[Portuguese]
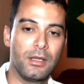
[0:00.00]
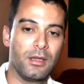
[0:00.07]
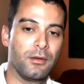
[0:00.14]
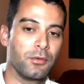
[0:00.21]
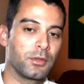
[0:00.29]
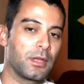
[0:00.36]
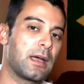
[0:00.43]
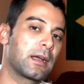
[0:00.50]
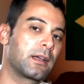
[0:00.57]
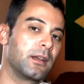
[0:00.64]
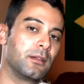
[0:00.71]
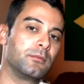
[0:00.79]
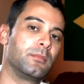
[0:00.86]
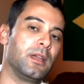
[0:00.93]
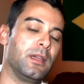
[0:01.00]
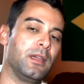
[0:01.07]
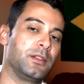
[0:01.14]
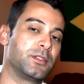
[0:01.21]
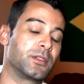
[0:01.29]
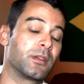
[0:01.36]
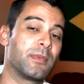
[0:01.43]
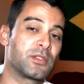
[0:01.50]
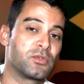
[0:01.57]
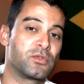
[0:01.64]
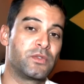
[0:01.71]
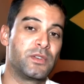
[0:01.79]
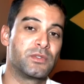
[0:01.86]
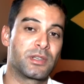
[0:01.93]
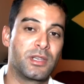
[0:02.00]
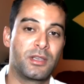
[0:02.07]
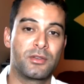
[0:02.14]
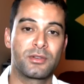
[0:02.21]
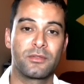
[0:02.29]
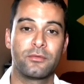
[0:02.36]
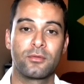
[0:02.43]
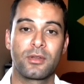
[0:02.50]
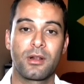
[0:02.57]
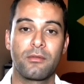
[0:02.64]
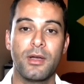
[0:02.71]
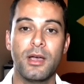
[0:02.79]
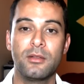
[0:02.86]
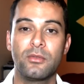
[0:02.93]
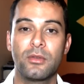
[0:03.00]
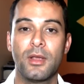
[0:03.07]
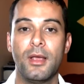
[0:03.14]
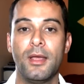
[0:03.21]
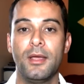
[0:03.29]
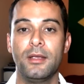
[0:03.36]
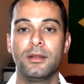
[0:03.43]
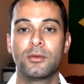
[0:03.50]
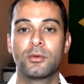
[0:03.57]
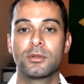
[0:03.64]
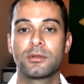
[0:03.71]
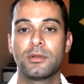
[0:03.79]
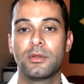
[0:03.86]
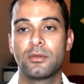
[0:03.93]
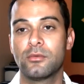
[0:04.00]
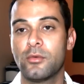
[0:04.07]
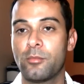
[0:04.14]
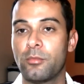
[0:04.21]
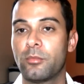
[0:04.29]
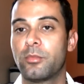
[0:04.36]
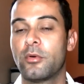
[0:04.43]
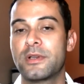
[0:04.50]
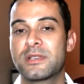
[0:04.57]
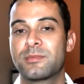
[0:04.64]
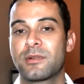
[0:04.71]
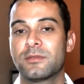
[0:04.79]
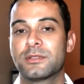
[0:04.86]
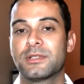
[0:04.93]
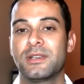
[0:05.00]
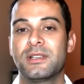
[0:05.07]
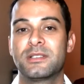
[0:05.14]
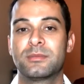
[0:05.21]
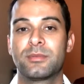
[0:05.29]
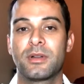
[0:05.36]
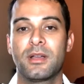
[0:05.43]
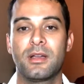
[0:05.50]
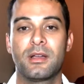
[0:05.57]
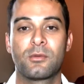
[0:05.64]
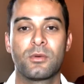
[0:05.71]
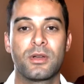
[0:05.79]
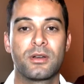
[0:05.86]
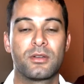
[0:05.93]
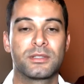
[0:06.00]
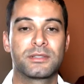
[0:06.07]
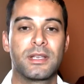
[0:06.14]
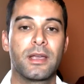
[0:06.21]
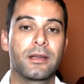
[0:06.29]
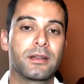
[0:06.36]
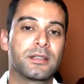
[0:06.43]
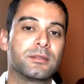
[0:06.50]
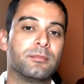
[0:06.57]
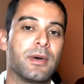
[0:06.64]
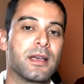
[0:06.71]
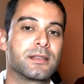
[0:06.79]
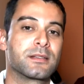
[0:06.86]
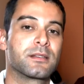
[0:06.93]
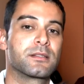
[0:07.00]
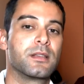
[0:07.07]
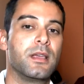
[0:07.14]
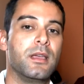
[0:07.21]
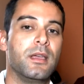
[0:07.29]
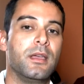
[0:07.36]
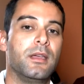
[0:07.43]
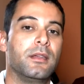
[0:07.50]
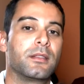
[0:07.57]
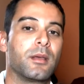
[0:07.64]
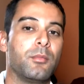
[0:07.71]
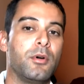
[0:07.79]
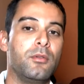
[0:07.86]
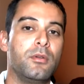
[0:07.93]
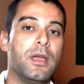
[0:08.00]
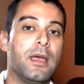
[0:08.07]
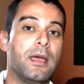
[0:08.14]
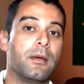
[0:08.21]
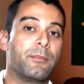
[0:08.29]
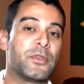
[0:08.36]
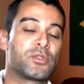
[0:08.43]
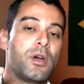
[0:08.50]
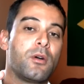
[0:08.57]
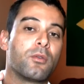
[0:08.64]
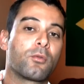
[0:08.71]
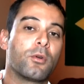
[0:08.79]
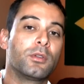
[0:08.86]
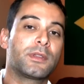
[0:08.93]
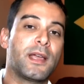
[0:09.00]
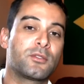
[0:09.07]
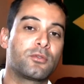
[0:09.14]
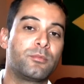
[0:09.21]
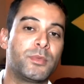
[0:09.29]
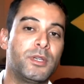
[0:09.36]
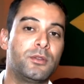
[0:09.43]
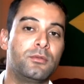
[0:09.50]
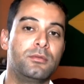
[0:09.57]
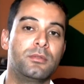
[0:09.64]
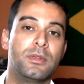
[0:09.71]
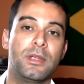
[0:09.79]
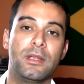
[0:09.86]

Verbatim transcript: Eu vou estar tá criando, é, editando mais uns vídeos aqui que já foram gravados. Enquanto isso eu vou pôr isso para vocês pra, com as nossas regras básicas. Tá bom? Pessoal, contato comigo.